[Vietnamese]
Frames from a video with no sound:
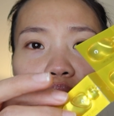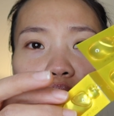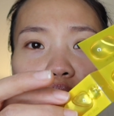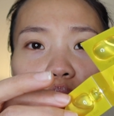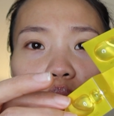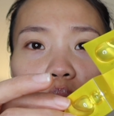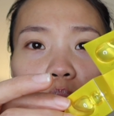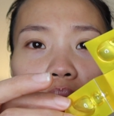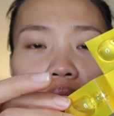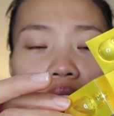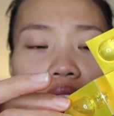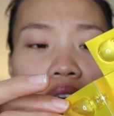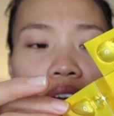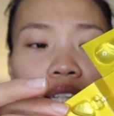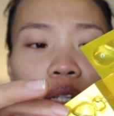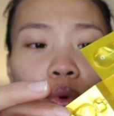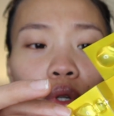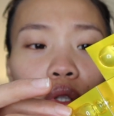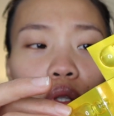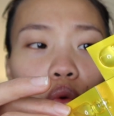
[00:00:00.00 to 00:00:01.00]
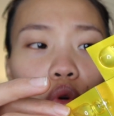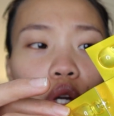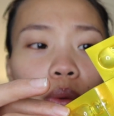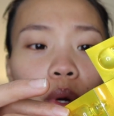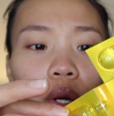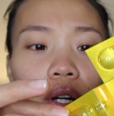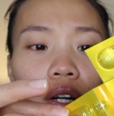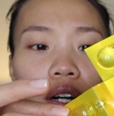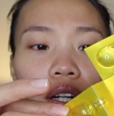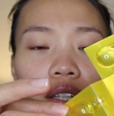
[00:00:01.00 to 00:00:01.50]
khi mà mình để trong cái túi
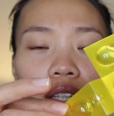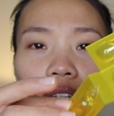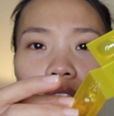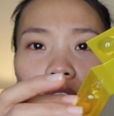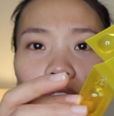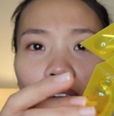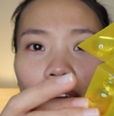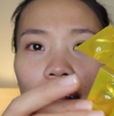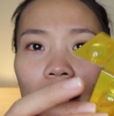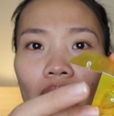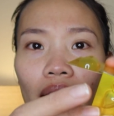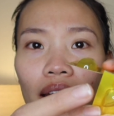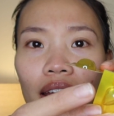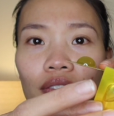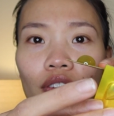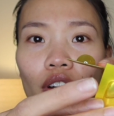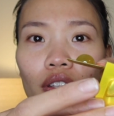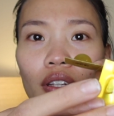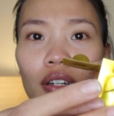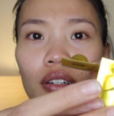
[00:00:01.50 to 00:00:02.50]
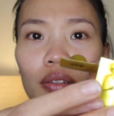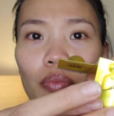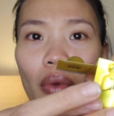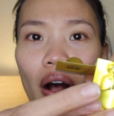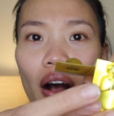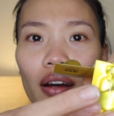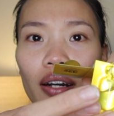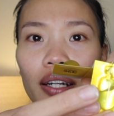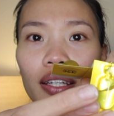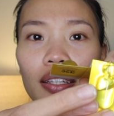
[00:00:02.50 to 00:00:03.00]
mọi người thì nó đã gãy và tự
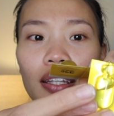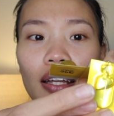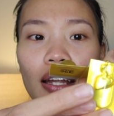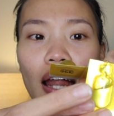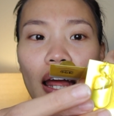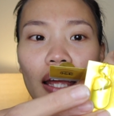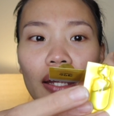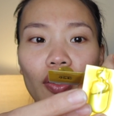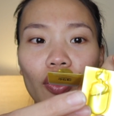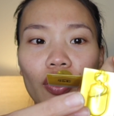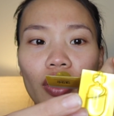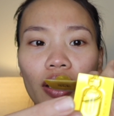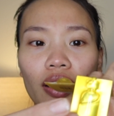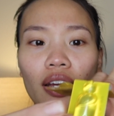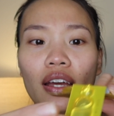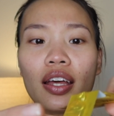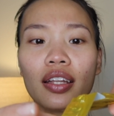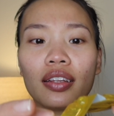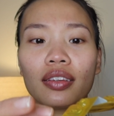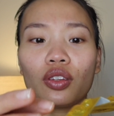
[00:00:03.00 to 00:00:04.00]
mở ra như thế này rồi nè